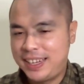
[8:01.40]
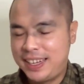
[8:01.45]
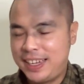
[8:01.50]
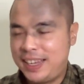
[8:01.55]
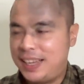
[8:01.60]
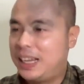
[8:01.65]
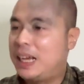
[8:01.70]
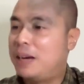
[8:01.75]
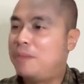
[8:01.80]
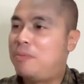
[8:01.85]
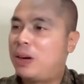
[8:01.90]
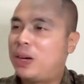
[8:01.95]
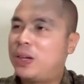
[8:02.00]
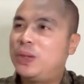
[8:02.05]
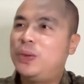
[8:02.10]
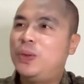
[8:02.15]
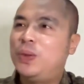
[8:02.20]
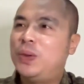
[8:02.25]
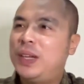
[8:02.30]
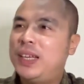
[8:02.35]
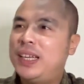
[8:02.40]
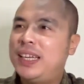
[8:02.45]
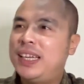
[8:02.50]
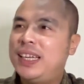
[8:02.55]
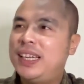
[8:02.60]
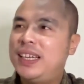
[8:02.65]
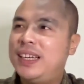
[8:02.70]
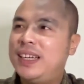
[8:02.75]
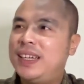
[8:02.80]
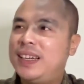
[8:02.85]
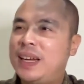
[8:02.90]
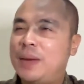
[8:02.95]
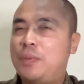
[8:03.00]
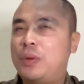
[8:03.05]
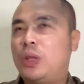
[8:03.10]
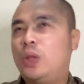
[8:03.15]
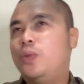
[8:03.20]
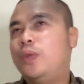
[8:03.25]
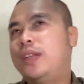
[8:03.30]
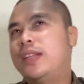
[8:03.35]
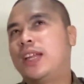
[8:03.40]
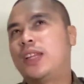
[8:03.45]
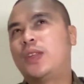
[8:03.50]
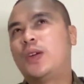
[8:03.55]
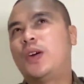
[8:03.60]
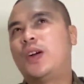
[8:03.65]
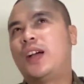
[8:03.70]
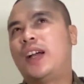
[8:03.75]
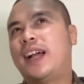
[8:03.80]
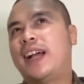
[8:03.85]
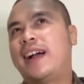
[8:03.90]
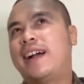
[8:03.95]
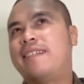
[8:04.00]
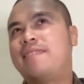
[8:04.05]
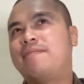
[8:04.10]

Nggak peduli dapat duit atau enggak.